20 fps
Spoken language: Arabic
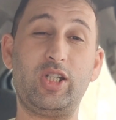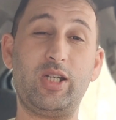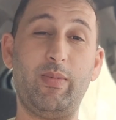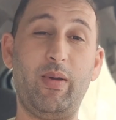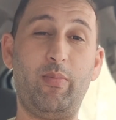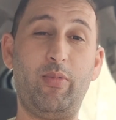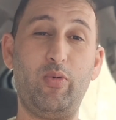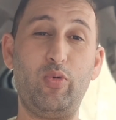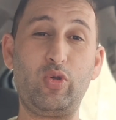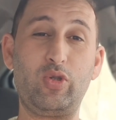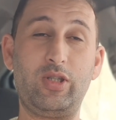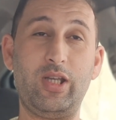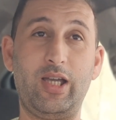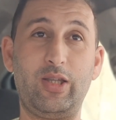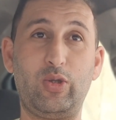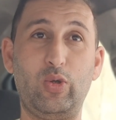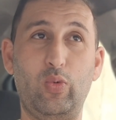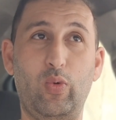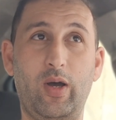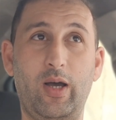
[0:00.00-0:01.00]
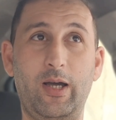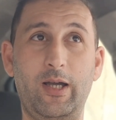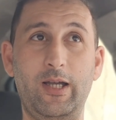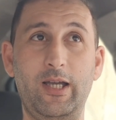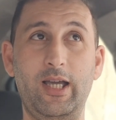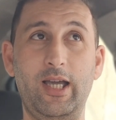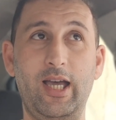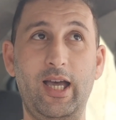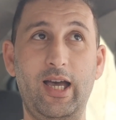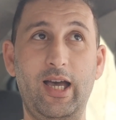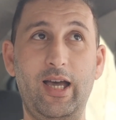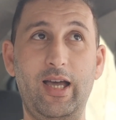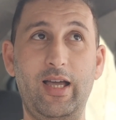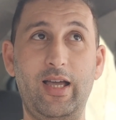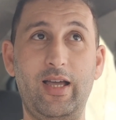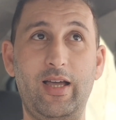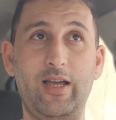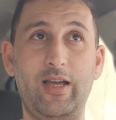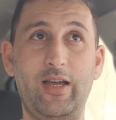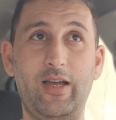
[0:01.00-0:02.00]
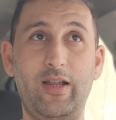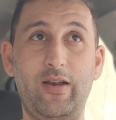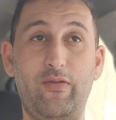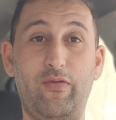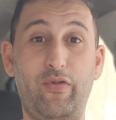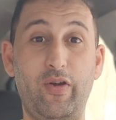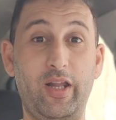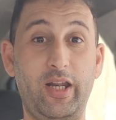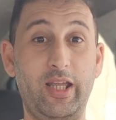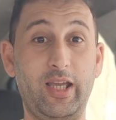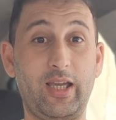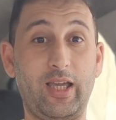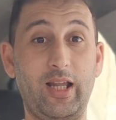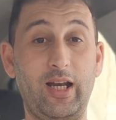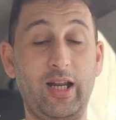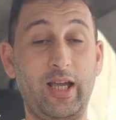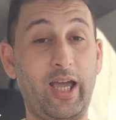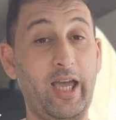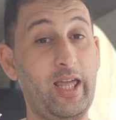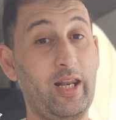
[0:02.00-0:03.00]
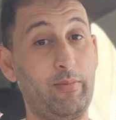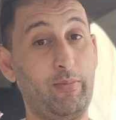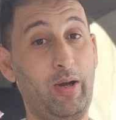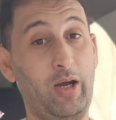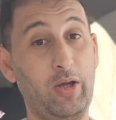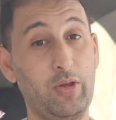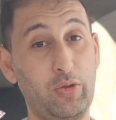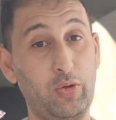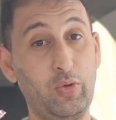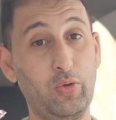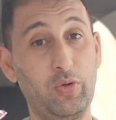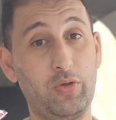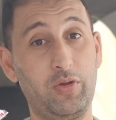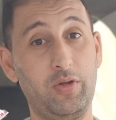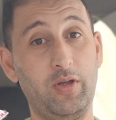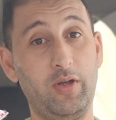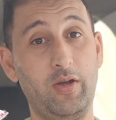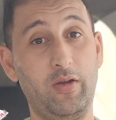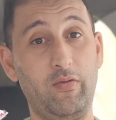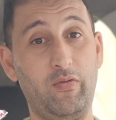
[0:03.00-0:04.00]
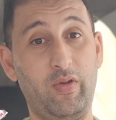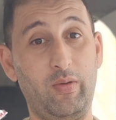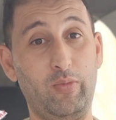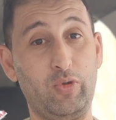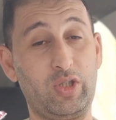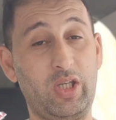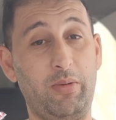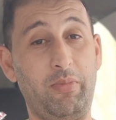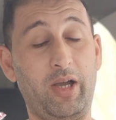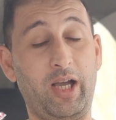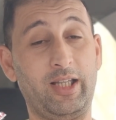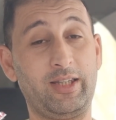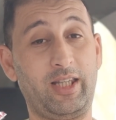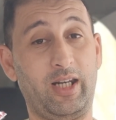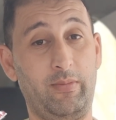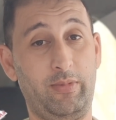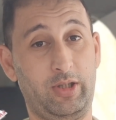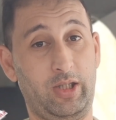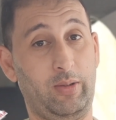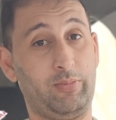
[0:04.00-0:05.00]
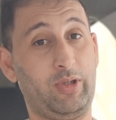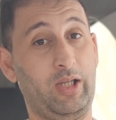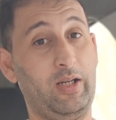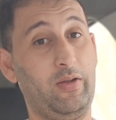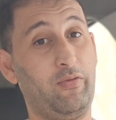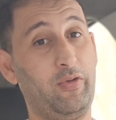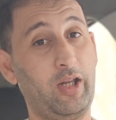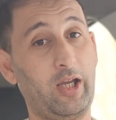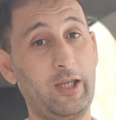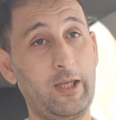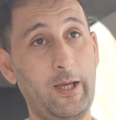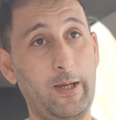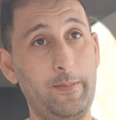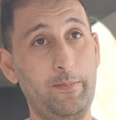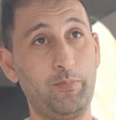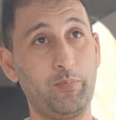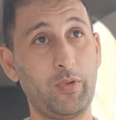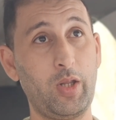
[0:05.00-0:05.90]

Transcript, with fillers: شباب الوزداد هو آه، الفريق الغير محظوظ في مسابقة رابطة أبطال إفريقيا